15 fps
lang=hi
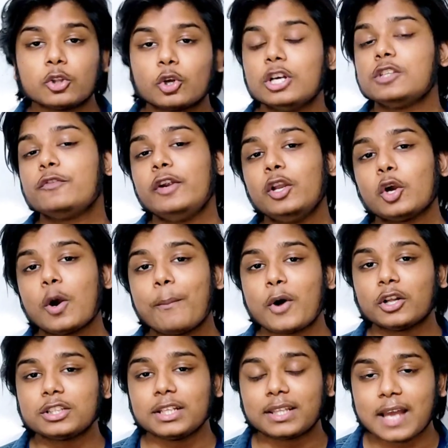तो इस वीडियो को
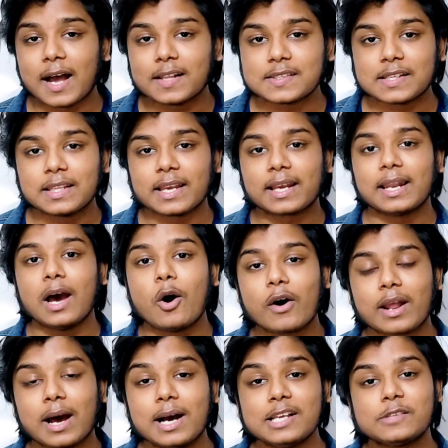बहुत ही ध्यान से देखना
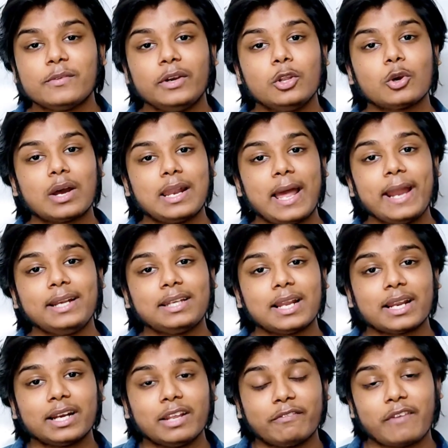और हाँ इस वीडियो का लाइक
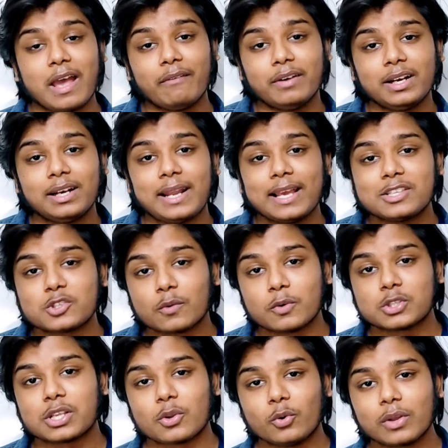टारगेट है 500 लाइक्स तो
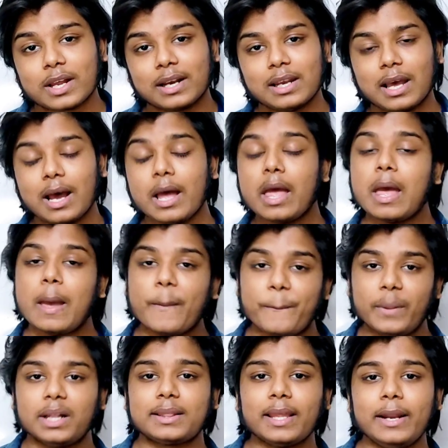वो जरूर करना
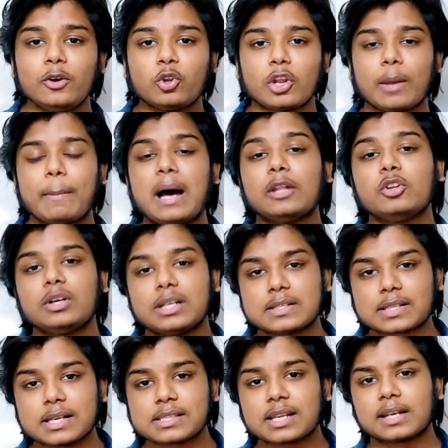मिलते हैं इंट्रो के बाद और
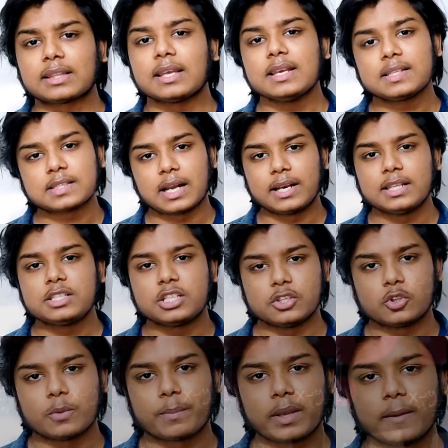डिस्कस करते हैं सारी
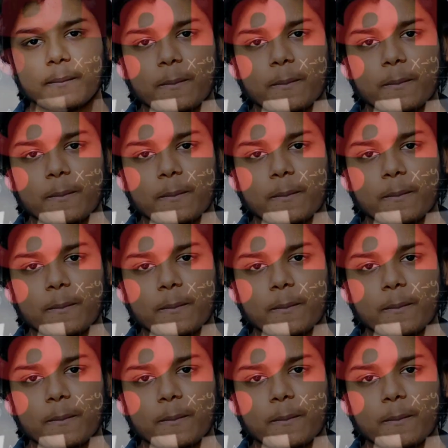चीजों के